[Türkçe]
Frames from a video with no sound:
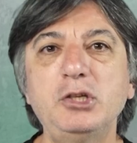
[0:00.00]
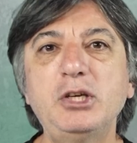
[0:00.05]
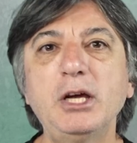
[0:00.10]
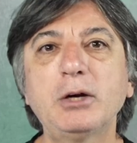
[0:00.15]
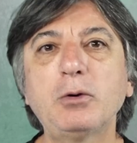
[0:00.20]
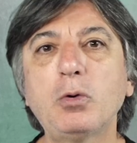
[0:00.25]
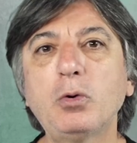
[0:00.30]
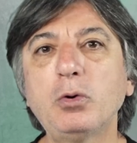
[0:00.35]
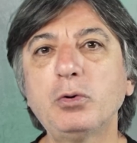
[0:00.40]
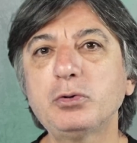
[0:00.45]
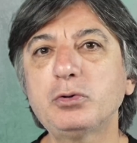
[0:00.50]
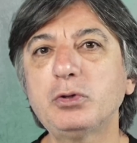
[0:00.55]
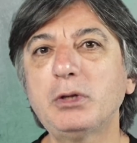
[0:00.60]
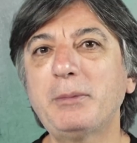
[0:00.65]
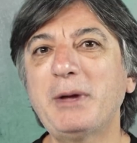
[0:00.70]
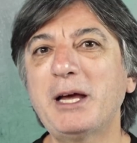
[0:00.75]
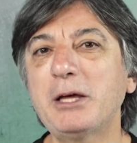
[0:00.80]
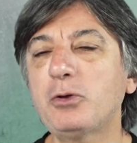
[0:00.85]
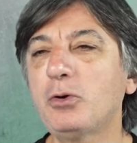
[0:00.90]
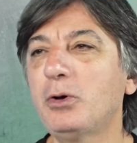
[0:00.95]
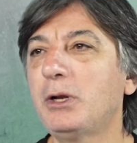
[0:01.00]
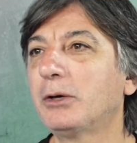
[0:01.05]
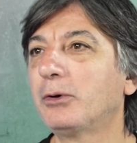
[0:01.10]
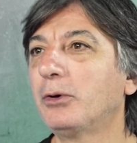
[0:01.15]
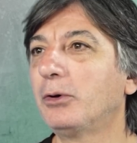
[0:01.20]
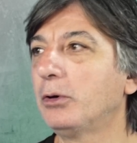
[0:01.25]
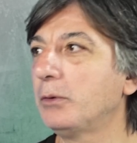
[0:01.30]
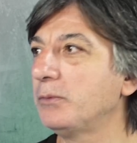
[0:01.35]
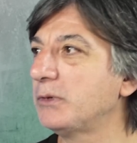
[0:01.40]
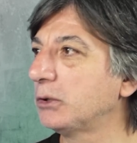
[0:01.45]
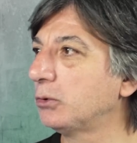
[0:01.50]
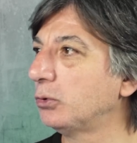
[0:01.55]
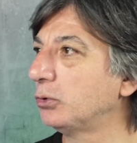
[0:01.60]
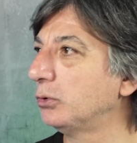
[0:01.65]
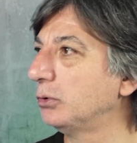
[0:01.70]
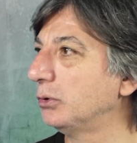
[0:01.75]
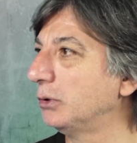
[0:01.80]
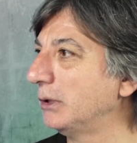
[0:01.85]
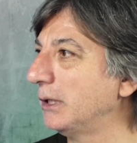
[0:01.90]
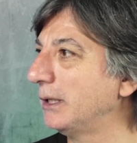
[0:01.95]
Ceko konusu da ben şöyle görüyorum. Ceko
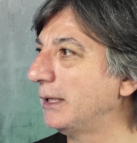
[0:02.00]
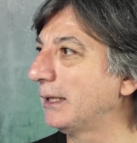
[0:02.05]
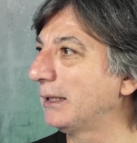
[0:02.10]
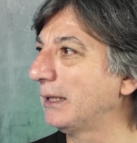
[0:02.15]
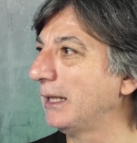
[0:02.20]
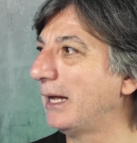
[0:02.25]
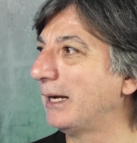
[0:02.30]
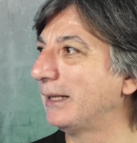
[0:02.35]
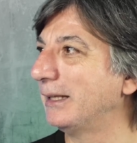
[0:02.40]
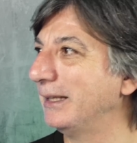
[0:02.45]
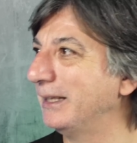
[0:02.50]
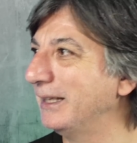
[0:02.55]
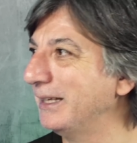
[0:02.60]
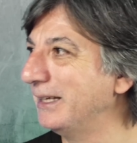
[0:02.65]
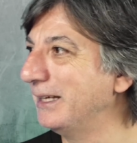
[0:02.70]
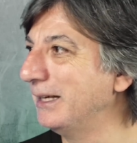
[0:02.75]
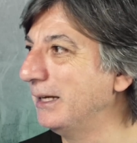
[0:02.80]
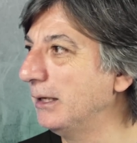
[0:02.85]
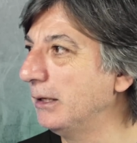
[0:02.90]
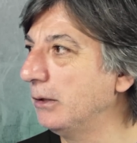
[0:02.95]
dün yedeklerdeydi.